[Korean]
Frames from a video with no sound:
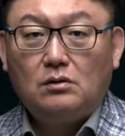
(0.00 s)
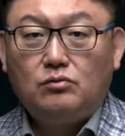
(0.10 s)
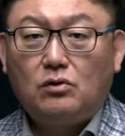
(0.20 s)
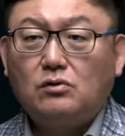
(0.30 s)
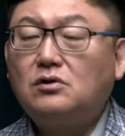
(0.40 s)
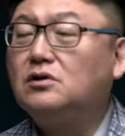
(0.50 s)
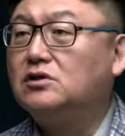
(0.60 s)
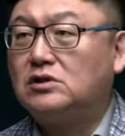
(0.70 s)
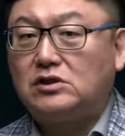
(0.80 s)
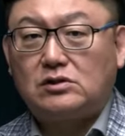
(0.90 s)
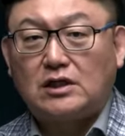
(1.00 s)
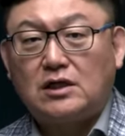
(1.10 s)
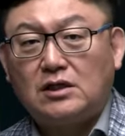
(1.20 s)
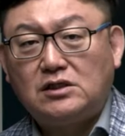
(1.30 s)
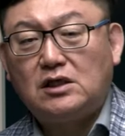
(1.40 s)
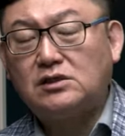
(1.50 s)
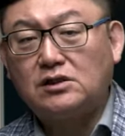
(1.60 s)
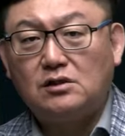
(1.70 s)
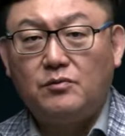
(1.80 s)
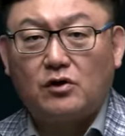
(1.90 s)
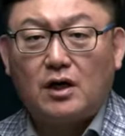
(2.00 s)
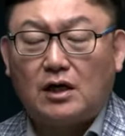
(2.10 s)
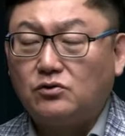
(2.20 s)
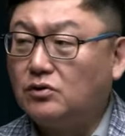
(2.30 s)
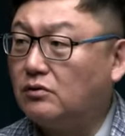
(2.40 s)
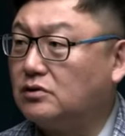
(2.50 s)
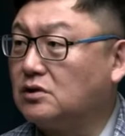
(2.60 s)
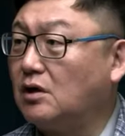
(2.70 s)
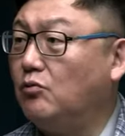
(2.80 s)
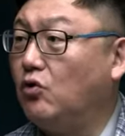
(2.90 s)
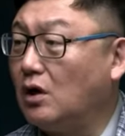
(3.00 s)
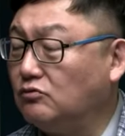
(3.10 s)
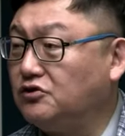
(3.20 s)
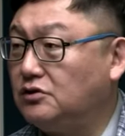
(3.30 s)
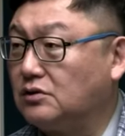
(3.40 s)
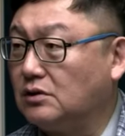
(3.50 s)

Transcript: 뭐 그런 짜잘한 지자체들 몇 개 가져온다고 해서 그게 뭐가 문,